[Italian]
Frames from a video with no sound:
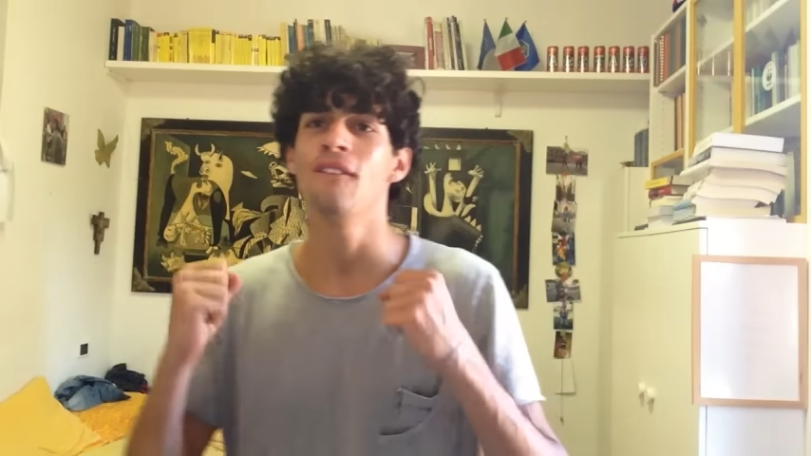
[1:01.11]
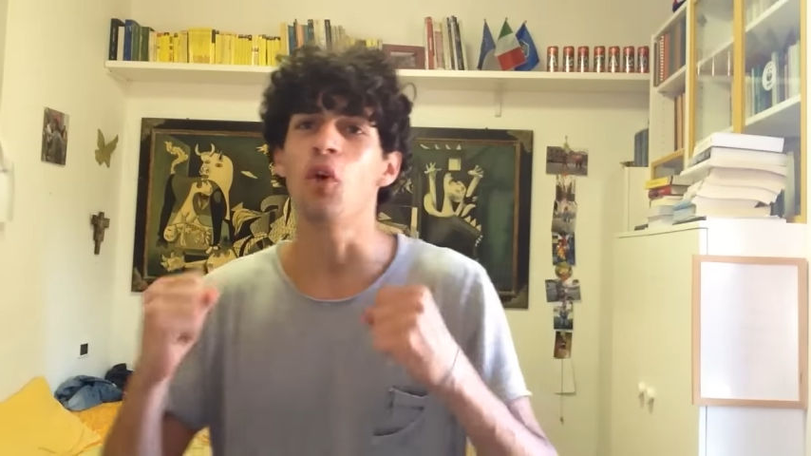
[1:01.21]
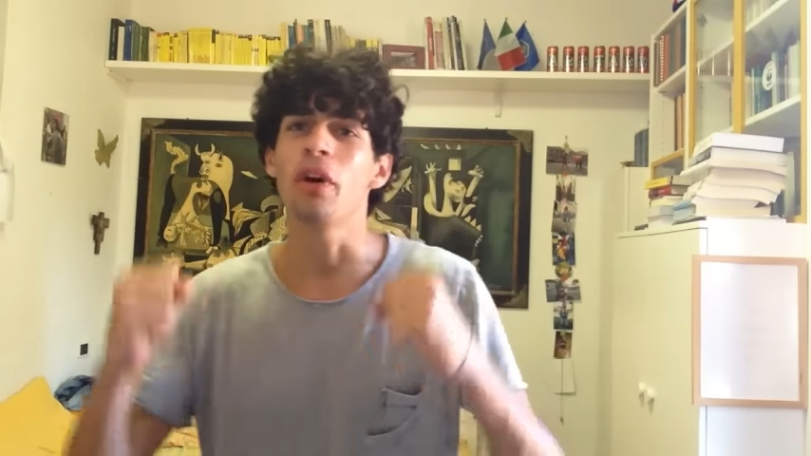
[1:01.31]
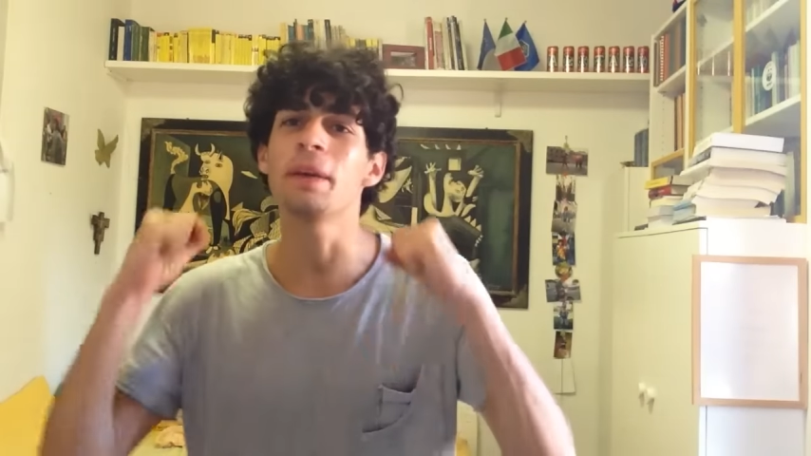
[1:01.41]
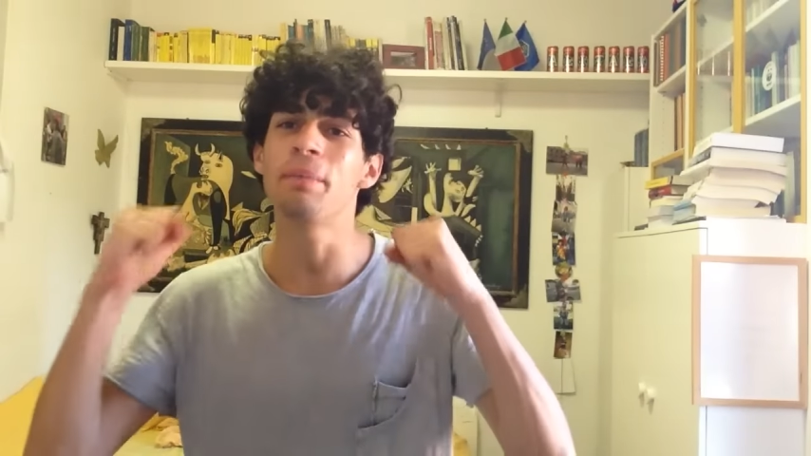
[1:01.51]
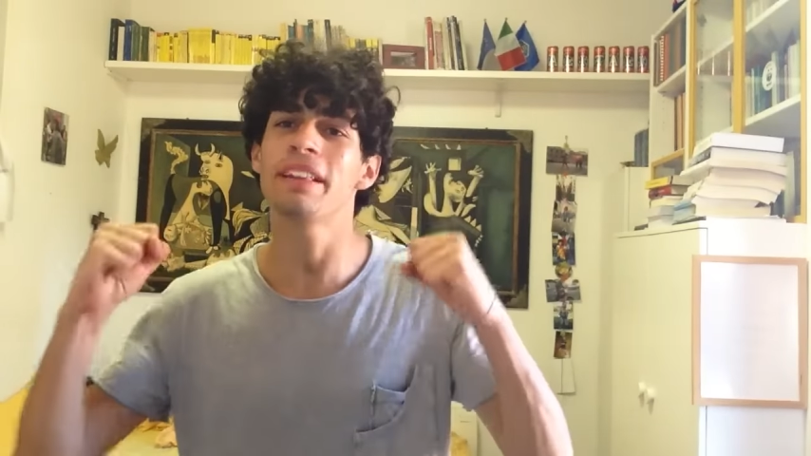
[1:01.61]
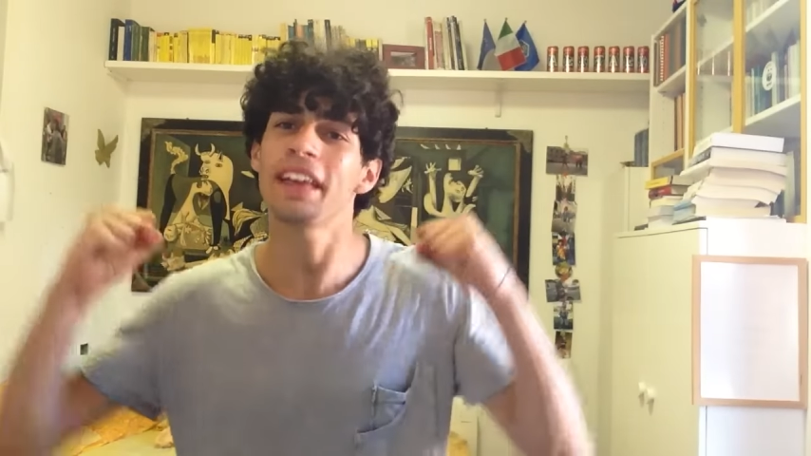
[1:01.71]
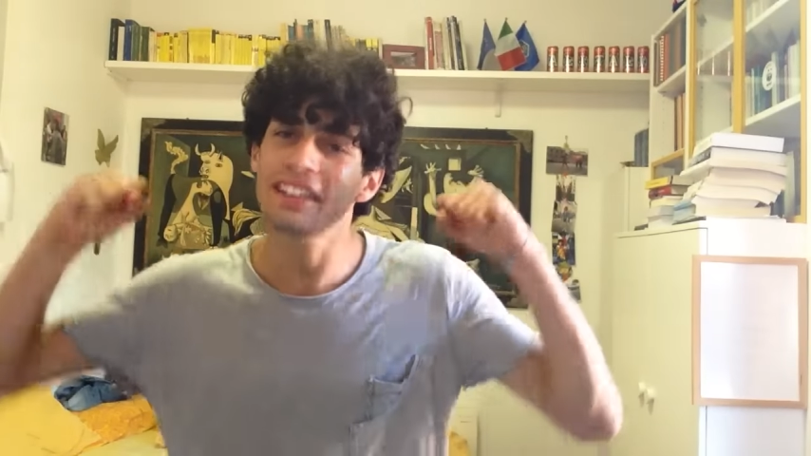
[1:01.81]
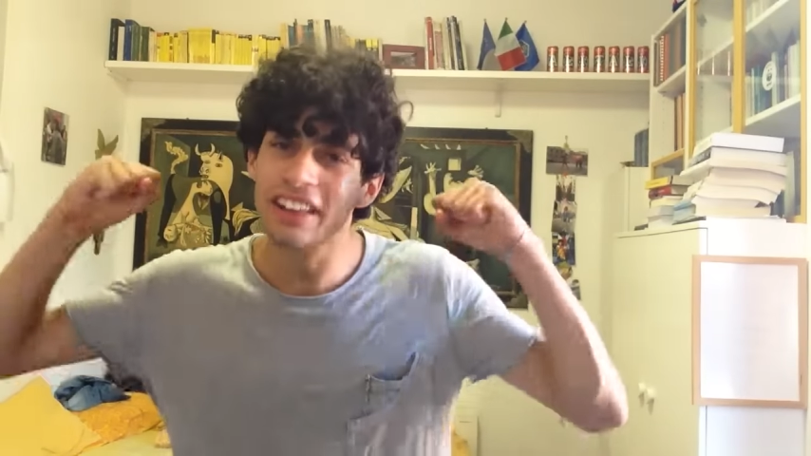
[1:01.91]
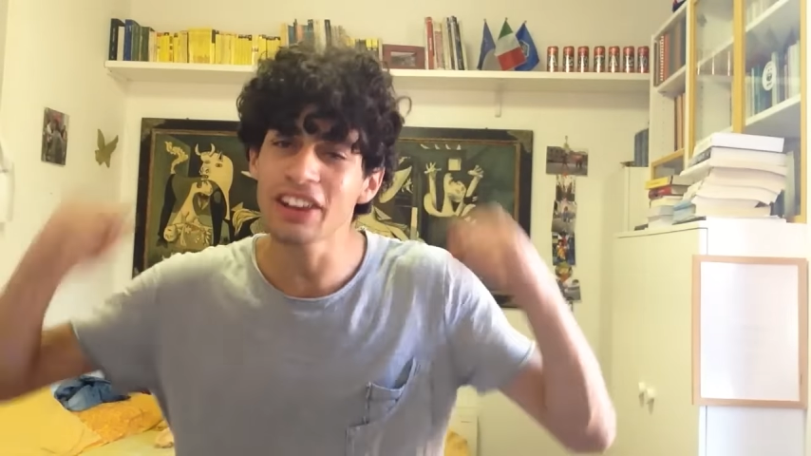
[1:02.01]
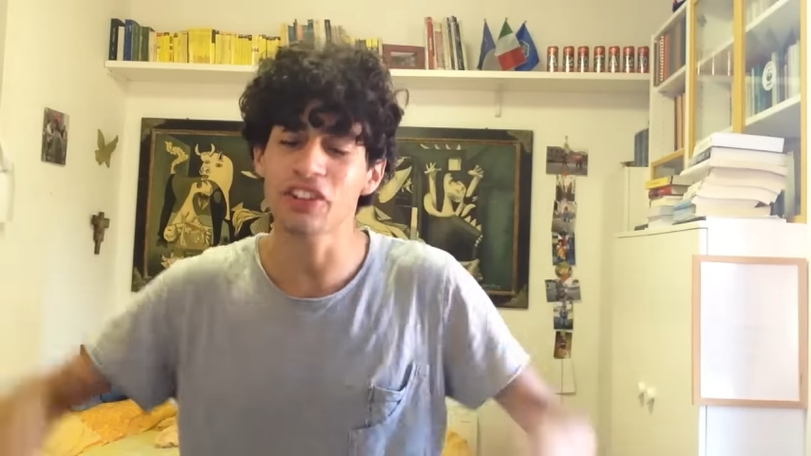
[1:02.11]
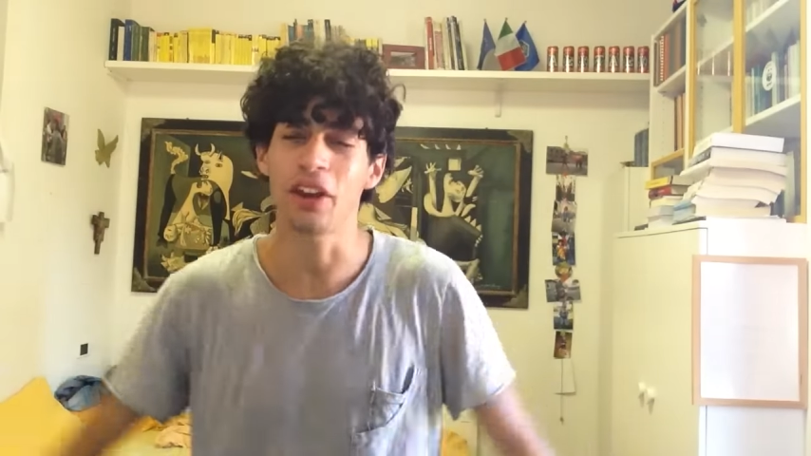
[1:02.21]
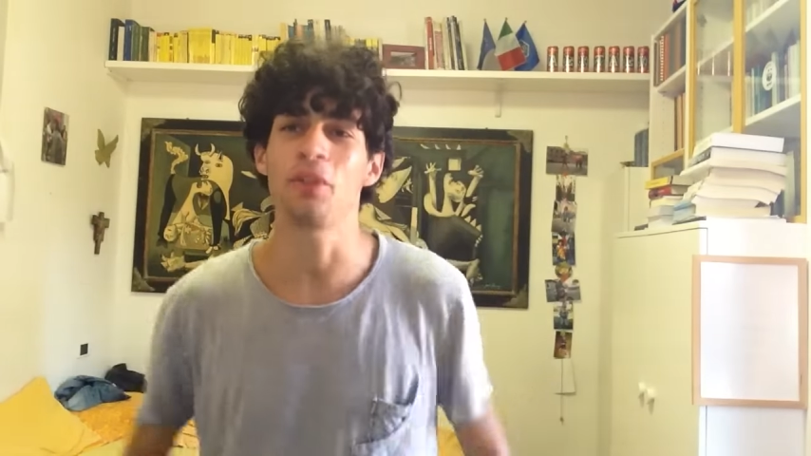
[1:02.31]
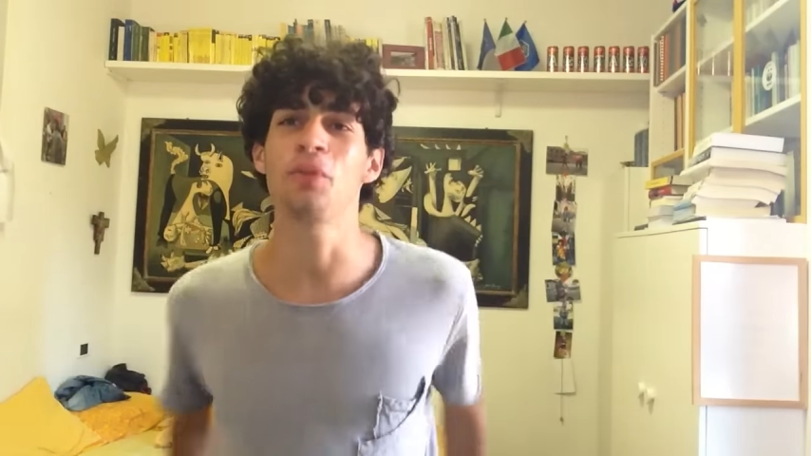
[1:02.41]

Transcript: voi impegnatevi a lasciare